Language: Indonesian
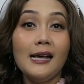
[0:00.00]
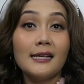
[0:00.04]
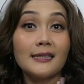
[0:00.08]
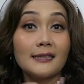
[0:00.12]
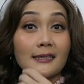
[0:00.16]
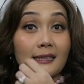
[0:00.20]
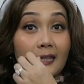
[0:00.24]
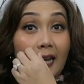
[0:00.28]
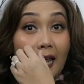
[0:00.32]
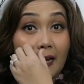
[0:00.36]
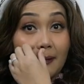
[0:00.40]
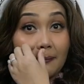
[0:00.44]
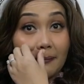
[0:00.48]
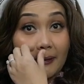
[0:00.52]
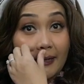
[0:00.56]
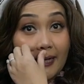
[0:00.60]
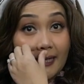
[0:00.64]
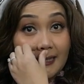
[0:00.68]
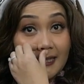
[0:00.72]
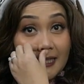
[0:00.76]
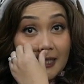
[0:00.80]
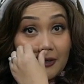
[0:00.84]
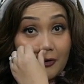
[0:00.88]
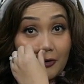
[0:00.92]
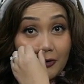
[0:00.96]
Selain
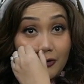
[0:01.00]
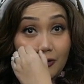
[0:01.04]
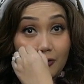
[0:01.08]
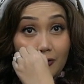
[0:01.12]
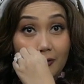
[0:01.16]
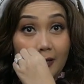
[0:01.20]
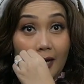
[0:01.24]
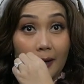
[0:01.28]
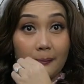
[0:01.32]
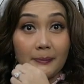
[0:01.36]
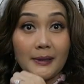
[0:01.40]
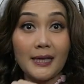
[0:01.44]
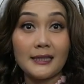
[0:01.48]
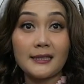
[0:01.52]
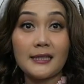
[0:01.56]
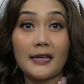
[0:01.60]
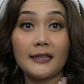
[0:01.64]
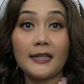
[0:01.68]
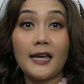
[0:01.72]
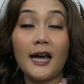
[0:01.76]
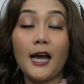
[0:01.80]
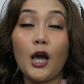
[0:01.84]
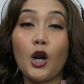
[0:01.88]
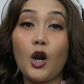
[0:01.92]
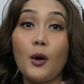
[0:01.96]
beresiko juga
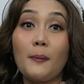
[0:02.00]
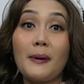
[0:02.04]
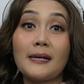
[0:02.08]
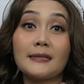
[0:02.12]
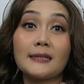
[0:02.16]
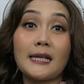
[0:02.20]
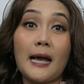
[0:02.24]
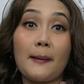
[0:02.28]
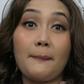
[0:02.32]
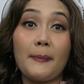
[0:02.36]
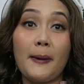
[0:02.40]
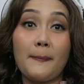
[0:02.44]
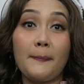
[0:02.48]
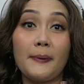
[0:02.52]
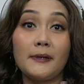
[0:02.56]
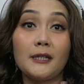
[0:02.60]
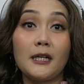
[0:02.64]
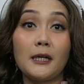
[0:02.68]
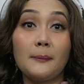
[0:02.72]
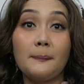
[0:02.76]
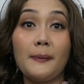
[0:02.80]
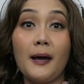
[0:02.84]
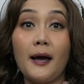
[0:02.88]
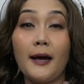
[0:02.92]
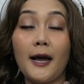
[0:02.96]
biasanya kalau maskapai
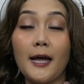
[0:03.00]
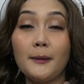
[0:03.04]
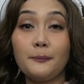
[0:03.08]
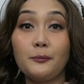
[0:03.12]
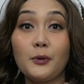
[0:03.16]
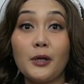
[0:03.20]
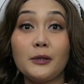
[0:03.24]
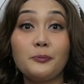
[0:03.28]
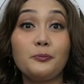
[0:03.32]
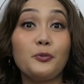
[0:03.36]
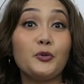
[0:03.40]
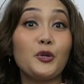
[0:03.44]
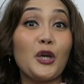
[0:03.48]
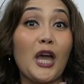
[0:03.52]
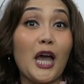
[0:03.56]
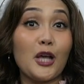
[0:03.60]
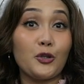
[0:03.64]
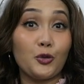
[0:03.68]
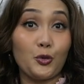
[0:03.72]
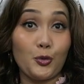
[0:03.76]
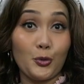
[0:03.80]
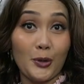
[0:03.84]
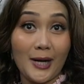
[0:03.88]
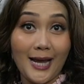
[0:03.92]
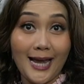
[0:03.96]
penerbangan pun punya
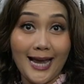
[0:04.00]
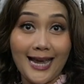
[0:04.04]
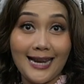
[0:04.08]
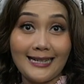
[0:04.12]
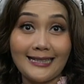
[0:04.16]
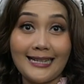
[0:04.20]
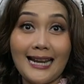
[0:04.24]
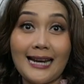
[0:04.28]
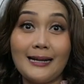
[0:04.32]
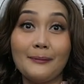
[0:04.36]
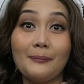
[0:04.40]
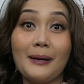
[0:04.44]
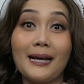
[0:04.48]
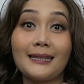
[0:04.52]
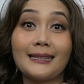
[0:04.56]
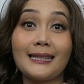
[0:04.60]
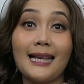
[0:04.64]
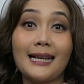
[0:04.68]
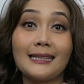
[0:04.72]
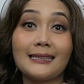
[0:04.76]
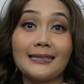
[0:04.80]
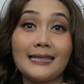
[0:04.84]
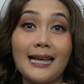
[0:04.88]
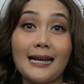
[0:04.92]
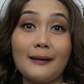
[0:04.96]
aturan dan
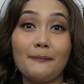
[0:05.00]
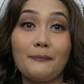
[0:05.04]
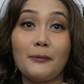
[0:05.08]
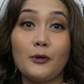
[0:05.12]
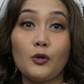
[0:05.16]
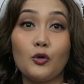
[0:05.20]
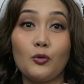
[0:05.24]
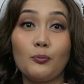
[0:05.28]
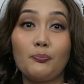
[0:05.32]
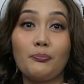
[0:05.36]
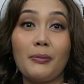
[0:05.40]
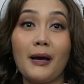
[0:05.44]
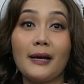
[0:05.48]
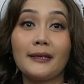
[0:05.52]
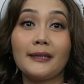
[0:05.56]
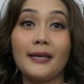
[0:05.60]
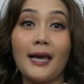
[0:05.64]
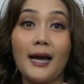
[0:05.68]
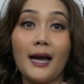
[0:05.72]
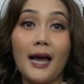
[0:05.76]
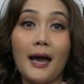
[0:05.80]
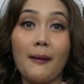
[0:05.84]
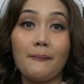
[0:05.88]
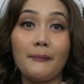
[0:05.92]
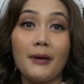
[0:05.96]
batasan penumpang
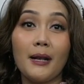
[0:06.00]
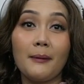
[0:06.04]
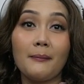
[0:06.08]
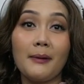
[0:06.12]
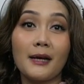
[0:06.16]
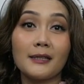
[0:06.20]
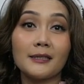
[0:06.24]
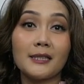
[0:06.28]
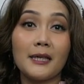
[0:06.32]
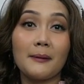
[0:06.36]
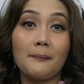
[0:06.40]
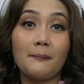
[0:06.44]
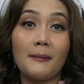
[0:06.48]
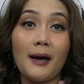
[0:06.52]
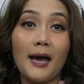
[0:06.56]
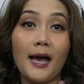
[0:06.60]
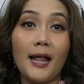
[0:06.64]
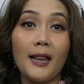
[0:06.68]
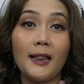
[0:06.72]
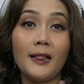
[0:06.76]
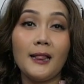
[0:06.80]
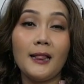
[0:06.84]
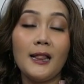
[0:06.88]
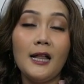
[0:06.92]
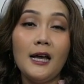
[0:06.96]
yang hamil
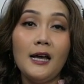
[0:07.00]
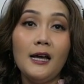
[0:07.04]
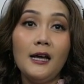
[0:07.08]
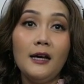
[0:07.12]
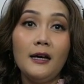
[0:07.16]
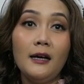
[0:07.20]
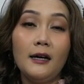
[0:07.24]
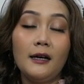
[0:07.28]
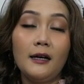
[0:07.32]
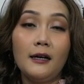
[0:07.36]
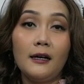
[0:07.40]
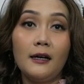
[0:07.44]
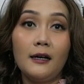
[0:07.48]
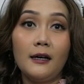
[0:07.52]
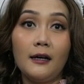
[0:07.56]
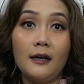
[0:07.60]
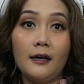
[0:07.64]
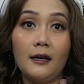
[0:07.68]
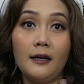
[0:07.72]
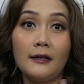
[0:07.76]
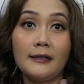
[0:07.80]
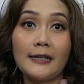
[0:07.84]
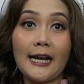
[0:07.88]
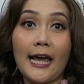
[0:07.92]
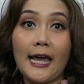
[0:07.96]
maksimal
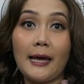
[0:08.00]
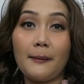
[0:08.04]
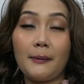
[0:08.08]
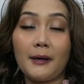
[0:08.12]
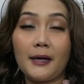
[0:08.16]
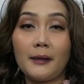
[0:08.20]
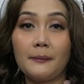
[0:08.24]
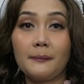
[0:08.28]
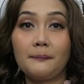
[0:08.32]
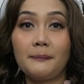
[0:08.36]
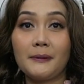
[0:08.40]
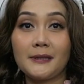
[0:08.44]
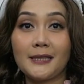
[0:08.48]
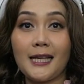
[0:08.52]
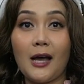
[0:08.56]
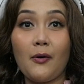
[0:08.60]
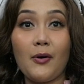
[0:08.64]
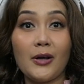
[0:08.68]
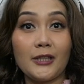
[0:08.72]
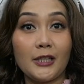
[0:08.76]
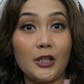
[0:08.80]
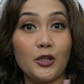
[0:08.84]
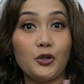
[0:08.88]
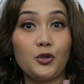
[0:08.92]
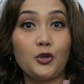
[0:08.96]
uh, naik
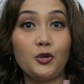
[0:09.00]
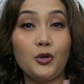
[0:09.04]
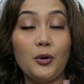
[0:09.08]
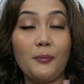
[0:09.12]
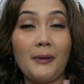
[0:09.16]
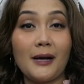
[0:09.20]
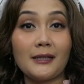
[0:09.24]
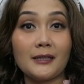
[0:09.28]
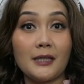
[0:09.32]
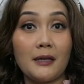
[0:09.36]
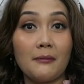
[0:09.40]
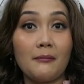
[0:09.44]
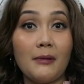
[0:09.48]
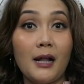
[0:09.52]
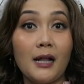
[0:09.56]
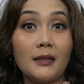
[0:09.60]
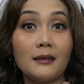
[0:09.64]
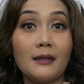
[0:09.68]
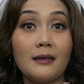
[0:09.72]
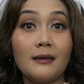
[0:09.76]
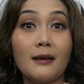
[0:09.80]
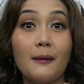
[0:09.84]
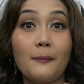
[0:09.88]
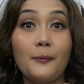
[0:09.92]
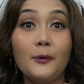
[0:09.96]
pesawat itu maksimal
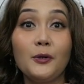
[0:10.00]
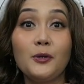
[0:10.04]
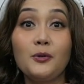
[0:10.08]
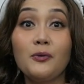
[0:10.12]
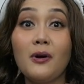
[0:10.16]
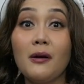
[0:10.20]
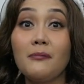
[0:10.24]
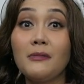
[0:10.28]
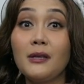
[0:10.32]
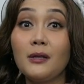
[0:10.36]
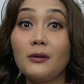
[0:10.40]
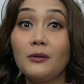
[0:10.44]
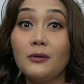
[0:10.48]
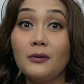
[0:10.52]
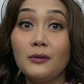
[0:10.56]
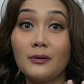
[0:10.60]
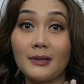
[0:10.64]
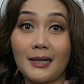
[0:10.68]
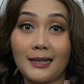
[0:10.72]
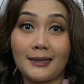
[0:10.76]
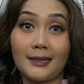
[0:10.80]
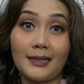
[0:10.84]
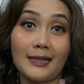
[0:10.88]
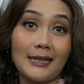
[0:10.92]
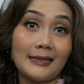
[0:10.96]
32
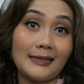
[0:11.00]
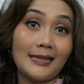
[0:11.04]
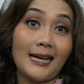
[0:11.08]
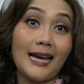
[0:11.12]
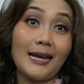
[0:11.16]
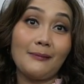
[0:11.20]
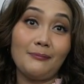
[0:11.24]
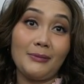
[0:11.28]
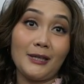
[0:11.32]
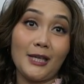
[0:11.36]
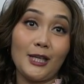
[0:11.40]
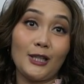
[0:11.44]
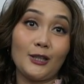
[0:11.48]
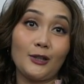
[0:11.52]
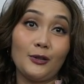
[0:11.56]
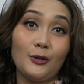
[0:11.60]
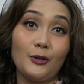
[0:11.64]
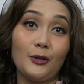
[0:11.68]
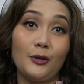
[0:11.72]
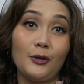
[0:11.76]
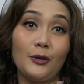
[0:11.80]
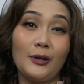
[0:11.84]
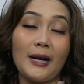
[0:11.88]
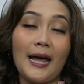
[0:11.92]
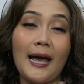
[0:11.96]
minggu rata-rata kan
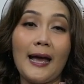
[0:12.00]
begitu.